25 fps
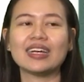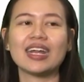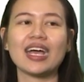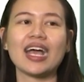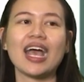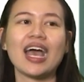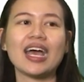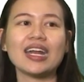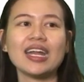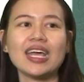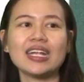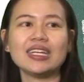นะ
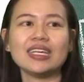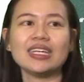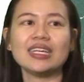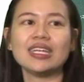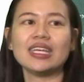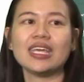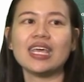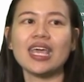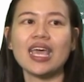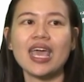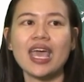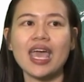คะในที่
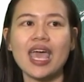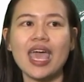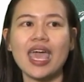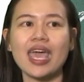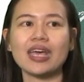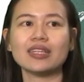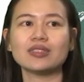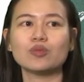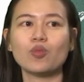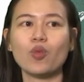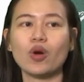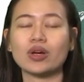นี้
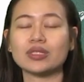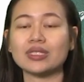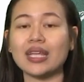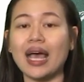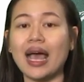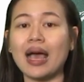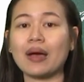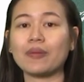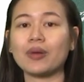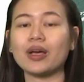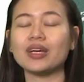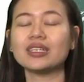x บวก
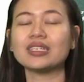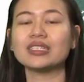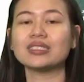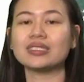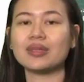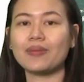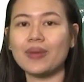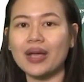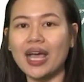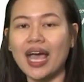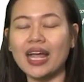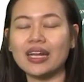3 ก็คือ
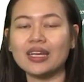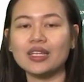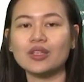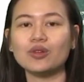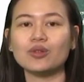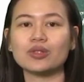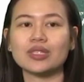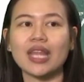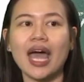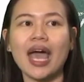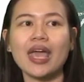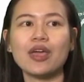สมการที่
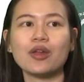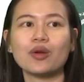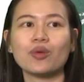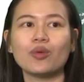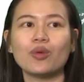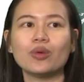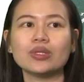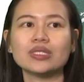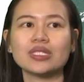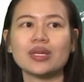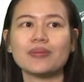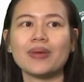อยู่ใต้
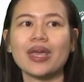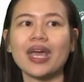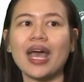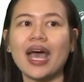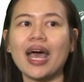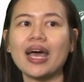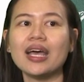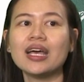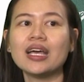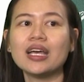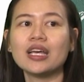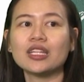รูทใช่ไหม
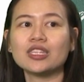คะ